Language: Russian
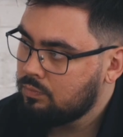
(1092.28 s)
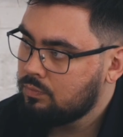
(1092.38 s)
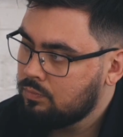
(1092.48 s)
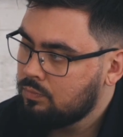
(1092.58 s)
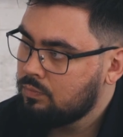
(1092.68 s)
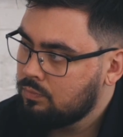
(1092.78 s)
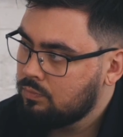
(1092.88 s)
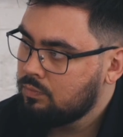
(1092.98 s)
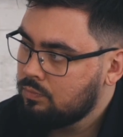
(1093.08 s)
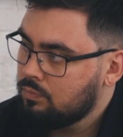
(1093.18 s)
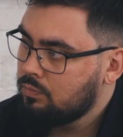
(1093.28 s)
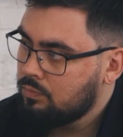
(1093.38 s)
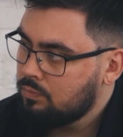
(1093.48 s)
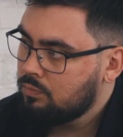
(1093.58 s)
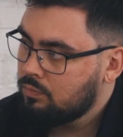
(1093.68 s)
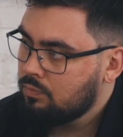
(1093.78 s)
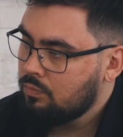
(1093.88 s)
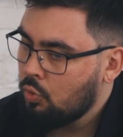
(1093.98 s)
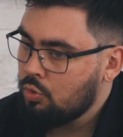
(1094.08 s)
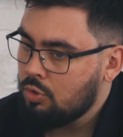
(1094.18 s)
вставляешь все просто.
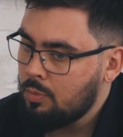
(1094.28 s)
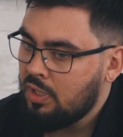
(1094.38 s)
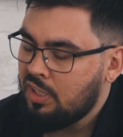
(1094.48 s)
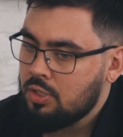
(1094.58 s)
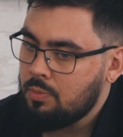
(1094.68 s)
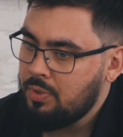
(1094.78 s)
То есть у тебя даже